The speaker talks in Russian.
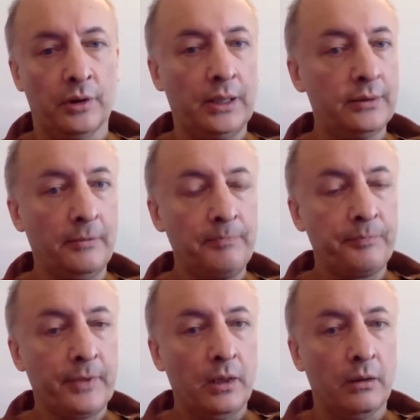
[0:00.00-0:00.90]
Гораздо
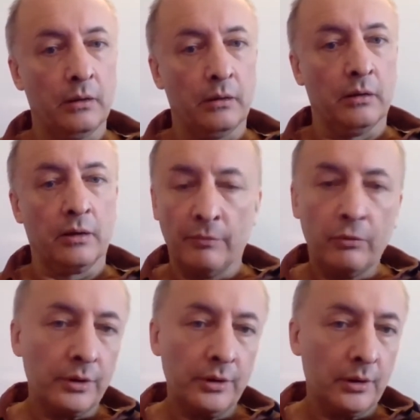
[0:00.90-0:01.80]
э,
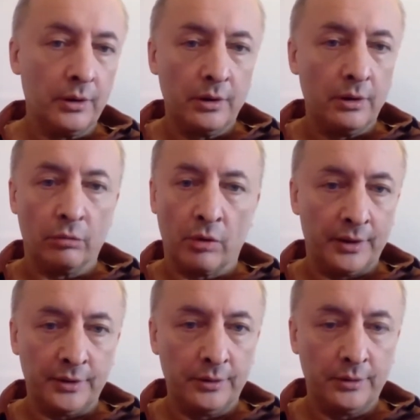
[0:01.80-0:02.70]
комфортнее
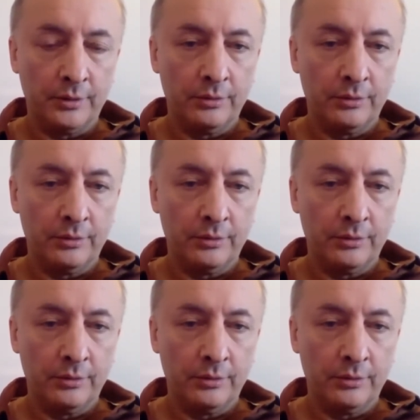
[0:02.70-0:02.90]
ругать